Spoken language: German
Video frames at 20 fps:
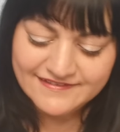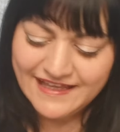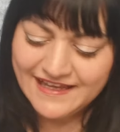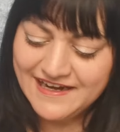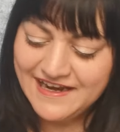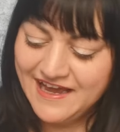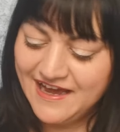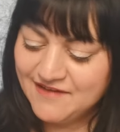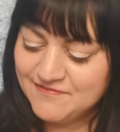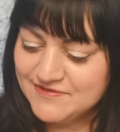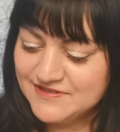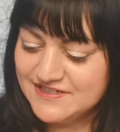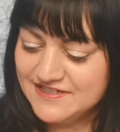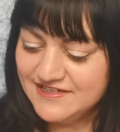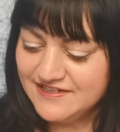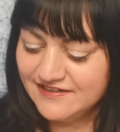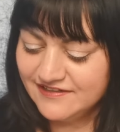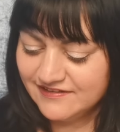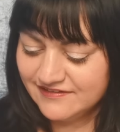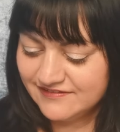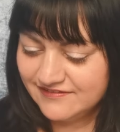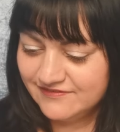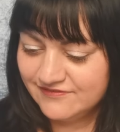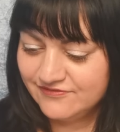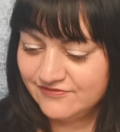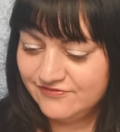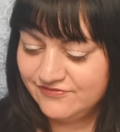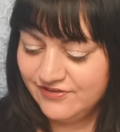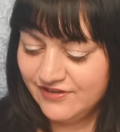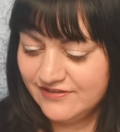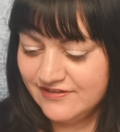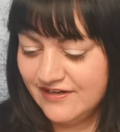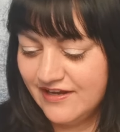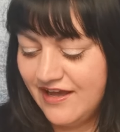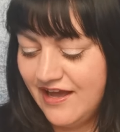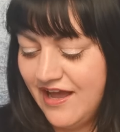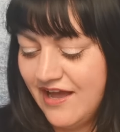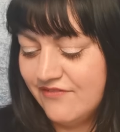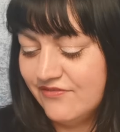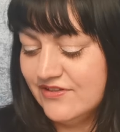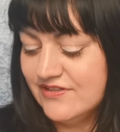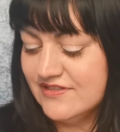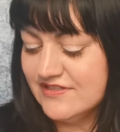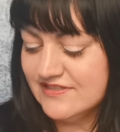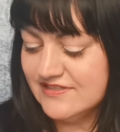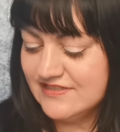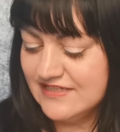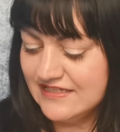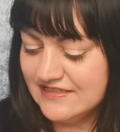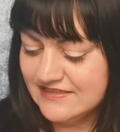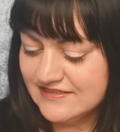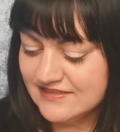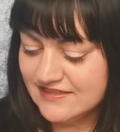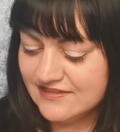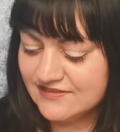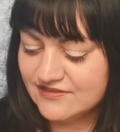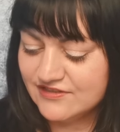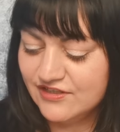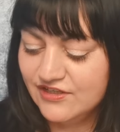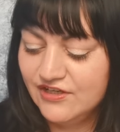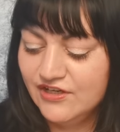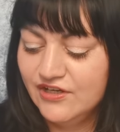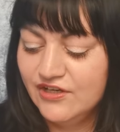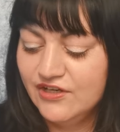Dann habe ich hier von Armen Senses